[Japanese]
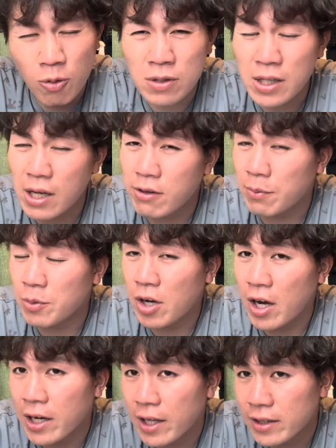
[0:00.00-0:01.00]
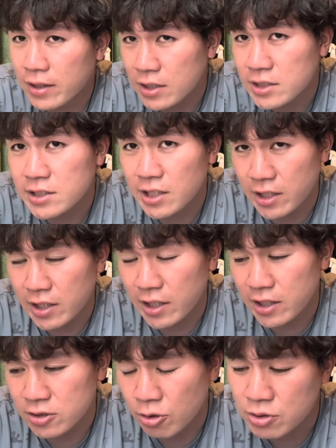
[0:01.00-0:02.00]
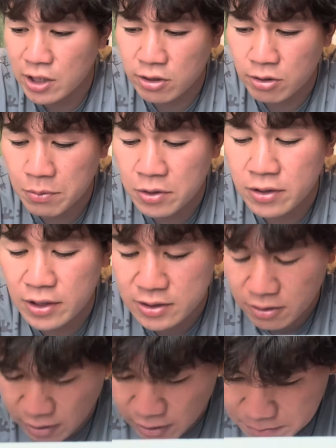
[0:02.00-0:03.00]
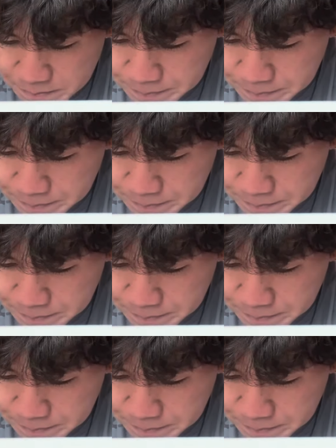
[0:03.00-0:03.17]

今回はもう波乱なしで、えー、走者と思うんですよね。